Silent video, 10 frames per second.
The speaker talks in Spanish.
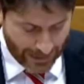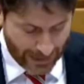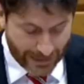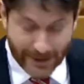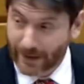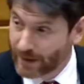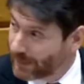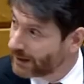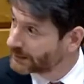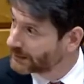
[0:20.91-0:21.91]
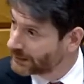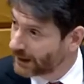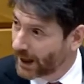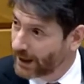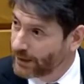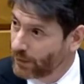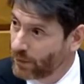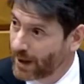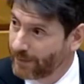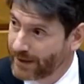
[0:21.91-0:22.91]
y además hay
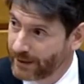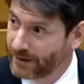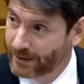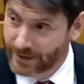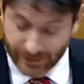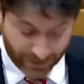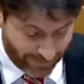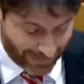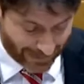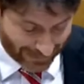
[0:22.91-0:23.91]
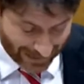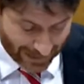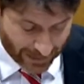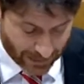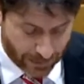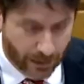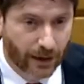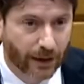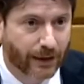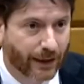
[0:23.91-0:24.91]
una evidencia científica clara
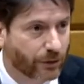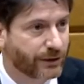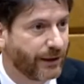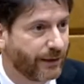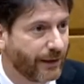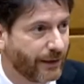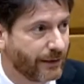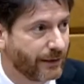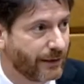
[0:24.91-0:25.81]
que nos dice